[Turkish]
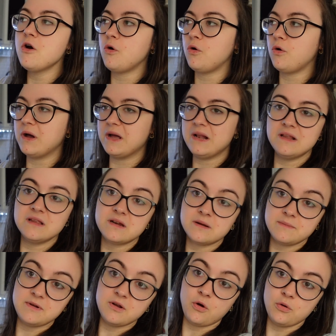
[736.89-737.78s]
o 50
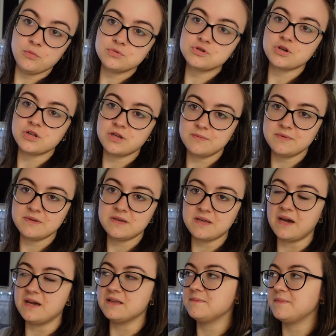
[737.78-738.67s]
lira bile olmuş olabilir
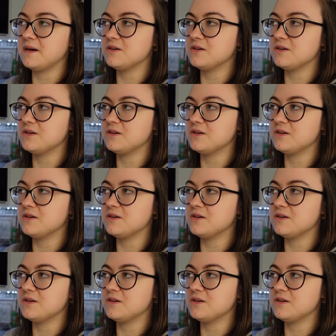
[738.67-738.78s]
yani.